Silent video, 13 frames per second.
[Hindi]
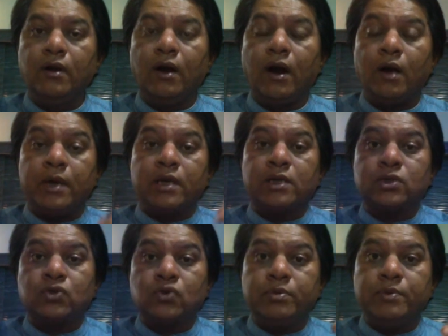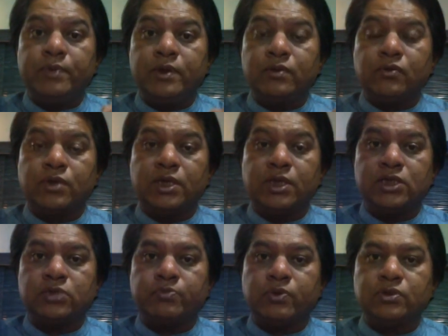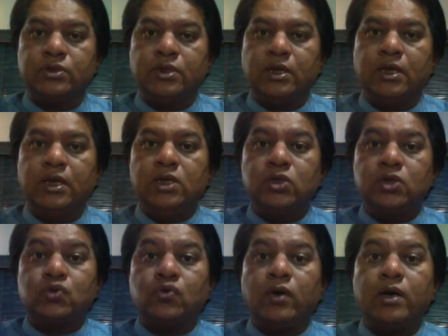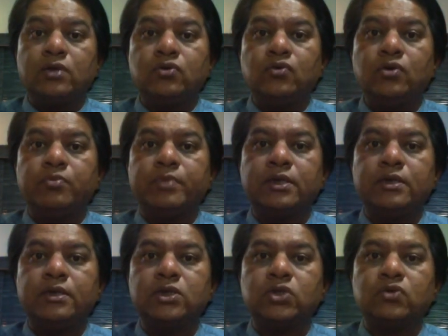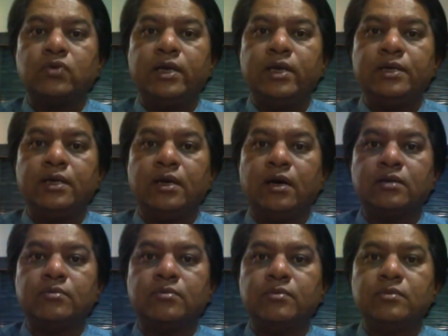हमारा स्वाभिमान को ठेस पहुंचती है स्वा का तो कोई पता नहीं स्वा यानी आत्म